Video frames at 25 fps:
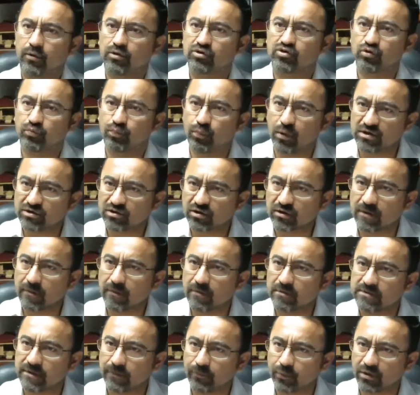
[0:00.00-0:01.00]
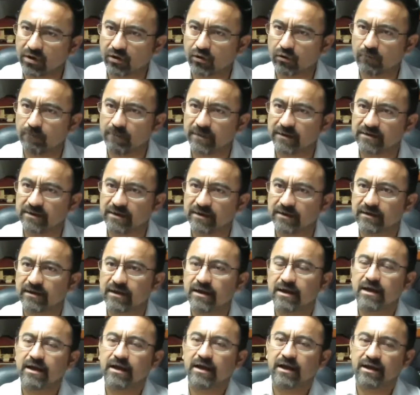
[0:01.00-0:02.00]
Por supuesto que vamos a poder competir
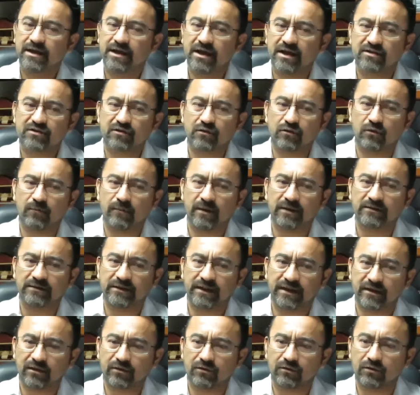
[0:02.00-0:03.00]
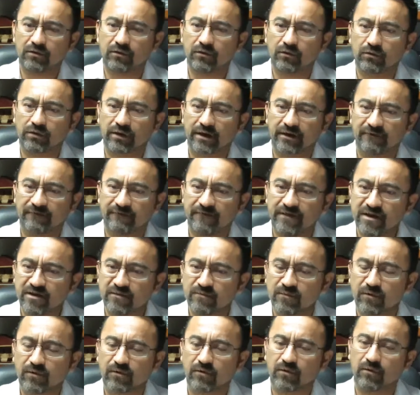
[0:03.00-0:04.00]
y eso lo mantengo y lo
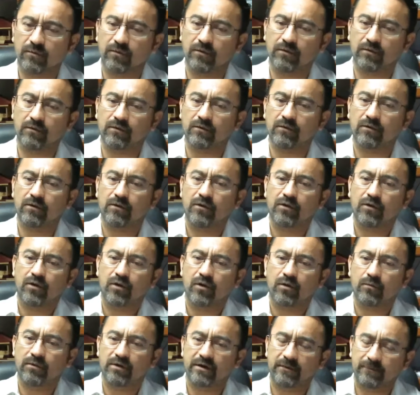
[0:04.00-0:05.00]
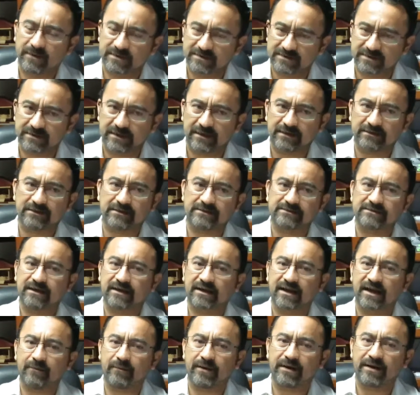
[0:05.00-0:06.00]
reafirmo como, representante de
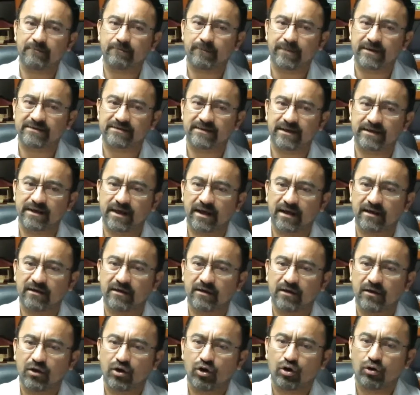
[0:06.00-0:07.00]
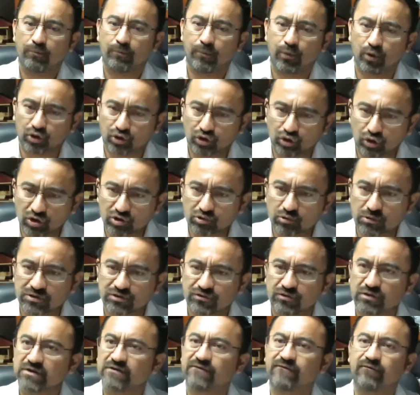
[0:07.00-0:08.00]
esta Cámara Empresarial por dos
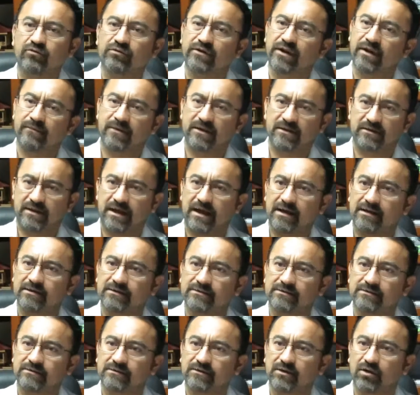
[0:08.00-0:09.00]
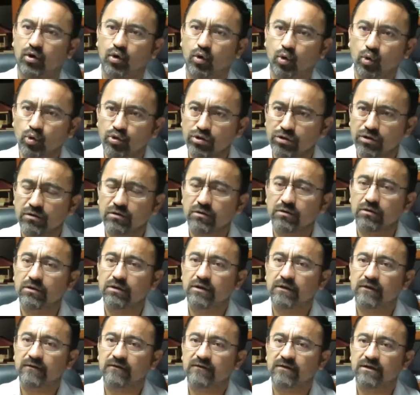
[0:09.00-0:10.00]
cuestiones fundamentales. Uno,
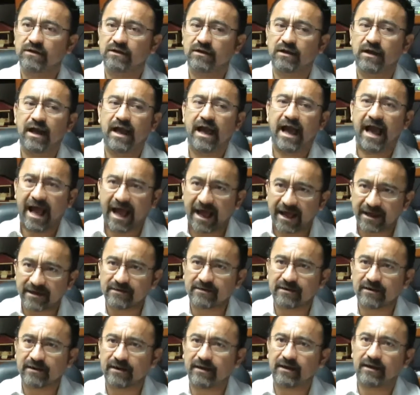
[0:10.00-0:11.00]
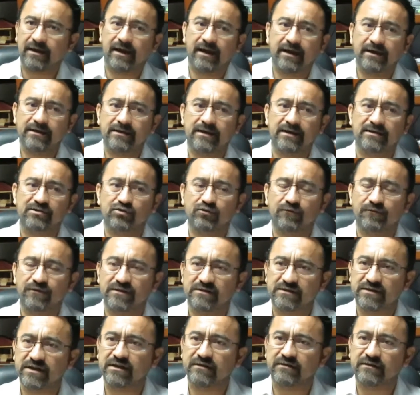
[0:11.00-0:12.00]
¿sí? hay, la, hay la
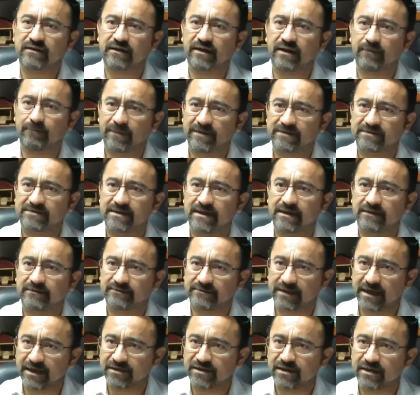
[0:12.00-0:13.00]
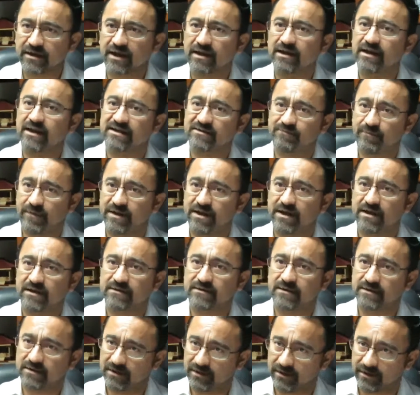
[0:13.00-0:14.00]
suficiente capacidad técnica y la
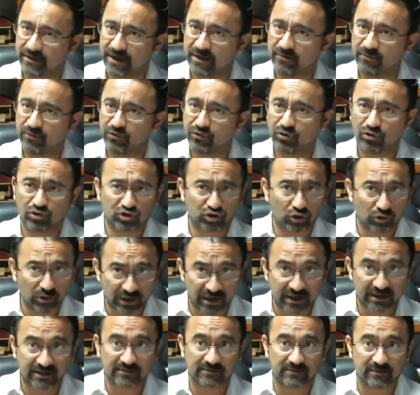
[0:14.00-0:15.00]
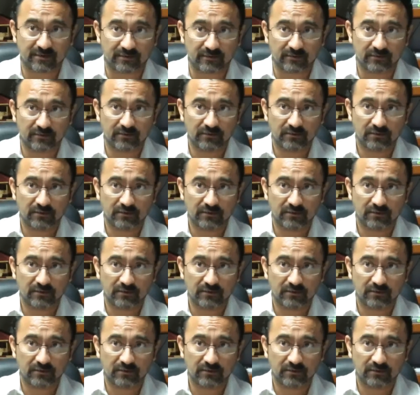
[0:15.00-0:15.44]
experiencia en el ramo, no solo en este,